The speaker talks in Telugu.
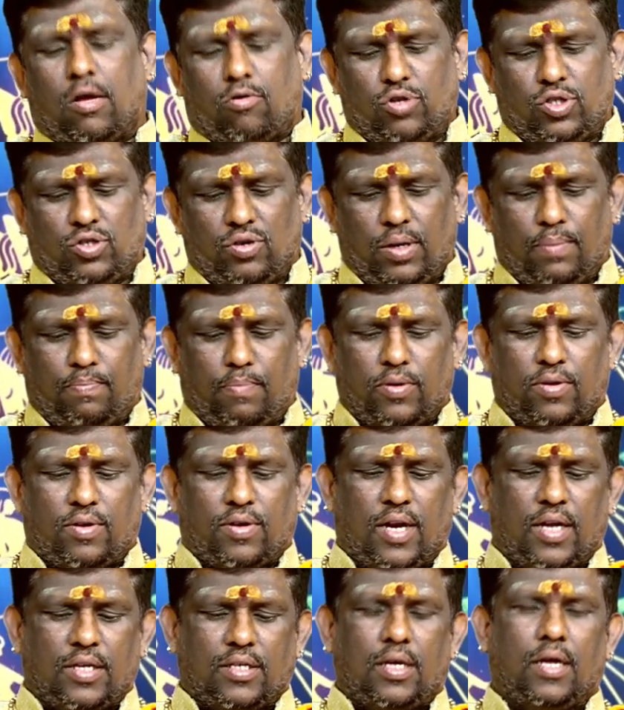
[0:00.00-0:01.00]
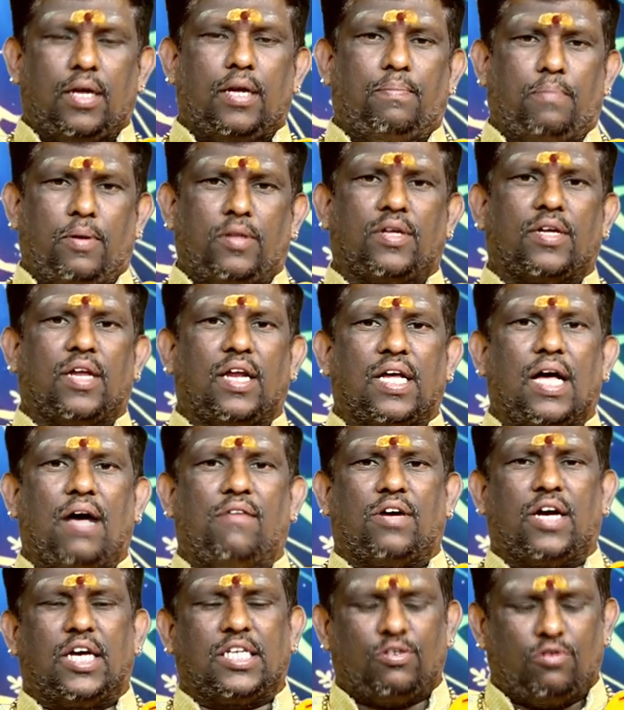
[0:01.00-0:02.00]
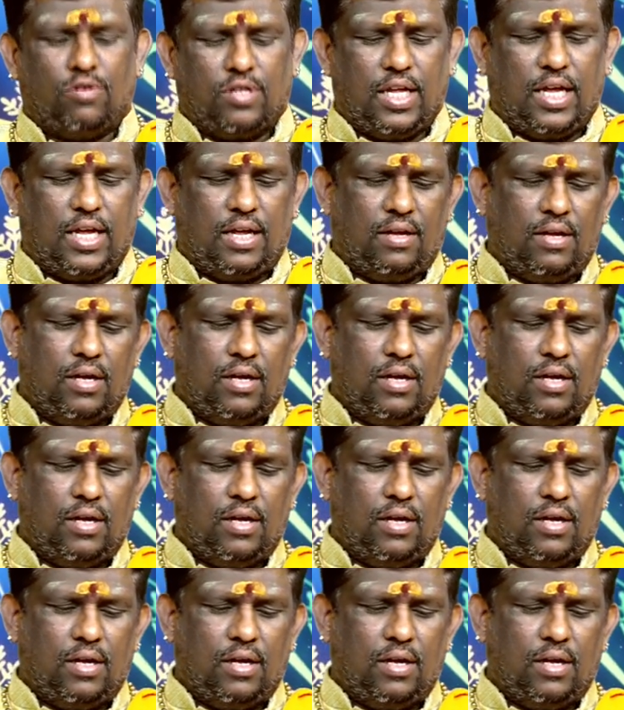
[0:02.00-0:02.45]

కొంచెం ఇబ్బంది కలి ఇబ్బంది కలిగే అవకాశం ఉంది